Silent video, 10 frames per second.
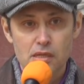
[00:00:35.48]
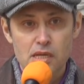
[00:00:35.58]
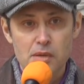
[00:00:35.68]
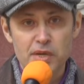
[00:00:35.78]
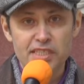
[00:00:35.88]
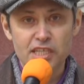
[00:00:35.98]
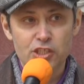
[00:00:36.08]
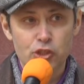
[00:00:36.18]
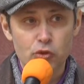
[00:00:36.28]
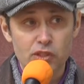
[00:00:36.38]
И мы
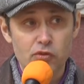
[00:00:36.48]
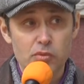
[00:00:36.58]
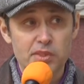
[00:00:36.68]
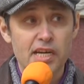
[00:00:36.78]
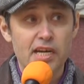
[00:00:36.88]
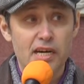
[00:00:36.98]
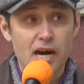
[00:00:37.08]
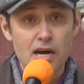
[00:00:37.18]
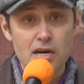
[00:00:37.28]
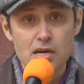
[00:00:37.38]
сочувствуем
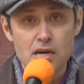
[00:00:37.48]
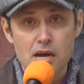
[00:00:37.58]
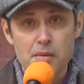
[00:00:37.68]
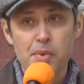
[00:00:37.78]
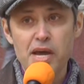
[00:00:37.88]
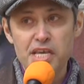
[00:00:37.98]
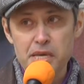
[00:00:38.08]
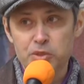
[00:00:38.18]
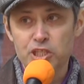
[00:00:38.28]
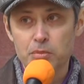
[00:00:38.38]
слегка
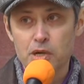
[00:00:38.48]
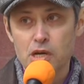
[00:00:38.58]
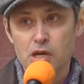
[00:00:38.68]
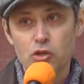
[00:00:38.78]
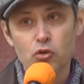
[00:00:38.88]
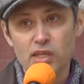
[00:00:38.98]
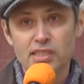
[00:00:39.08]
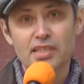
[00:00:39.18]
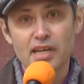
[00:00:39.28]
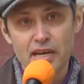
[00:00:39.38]
погибшим, но
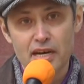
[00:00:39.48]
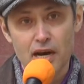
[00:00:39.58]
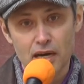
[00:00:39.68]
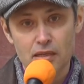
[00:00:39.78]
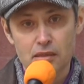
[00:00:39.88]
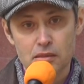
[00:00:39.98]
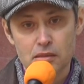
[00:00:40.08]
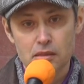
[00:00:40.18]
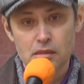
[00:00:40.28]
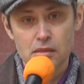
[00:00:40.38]
издалека.
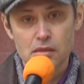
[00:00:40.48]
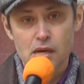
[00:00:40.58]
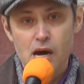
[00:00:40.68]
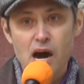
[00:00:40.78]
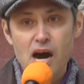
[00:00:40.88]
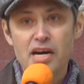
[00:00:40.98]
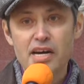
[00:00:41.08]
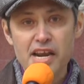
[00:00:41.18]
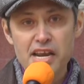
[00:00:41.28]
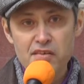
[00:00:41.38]
Ах,
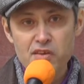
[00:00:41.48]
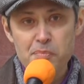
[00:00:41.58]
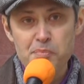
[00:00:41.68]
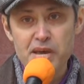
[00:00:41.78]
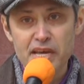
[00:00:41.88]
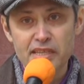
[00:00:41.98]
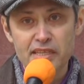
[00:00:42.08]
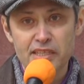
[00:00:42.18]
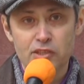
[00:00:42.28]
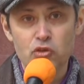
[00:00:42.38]
гривы
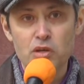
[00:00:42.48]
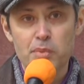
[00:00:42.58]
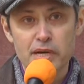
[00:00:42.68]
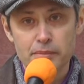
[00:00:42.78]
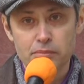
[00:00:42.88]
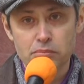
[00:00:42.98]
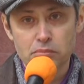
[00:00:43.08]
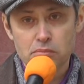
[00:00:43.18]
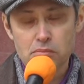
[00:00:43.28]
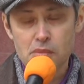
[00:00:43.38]
пенные судьбы,
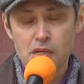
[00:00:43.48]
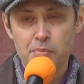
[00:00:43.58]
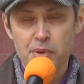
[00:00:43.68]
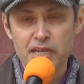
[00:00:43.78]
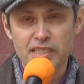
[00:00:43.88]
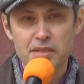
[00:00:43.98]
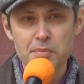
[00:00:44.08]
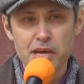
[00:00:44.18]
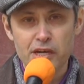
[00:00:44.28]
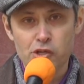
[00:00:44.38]
пред
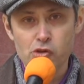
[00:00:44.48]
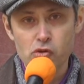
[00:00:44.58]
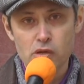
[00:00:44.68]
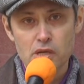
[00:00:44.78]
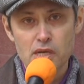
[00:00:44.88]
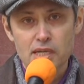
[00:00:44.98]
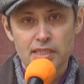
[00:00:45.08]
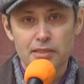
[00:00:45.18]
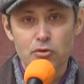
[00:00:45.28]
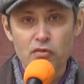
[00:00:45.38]
смертью,
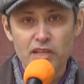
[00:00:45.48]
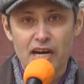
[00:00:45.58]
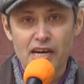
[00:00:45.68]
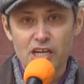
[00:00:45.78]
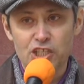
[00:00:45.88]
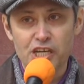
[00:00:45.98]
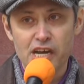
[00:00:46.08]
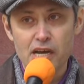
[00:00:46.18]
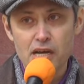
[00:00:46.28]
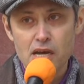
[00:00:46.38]
словно
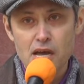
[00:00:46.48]
хорошея,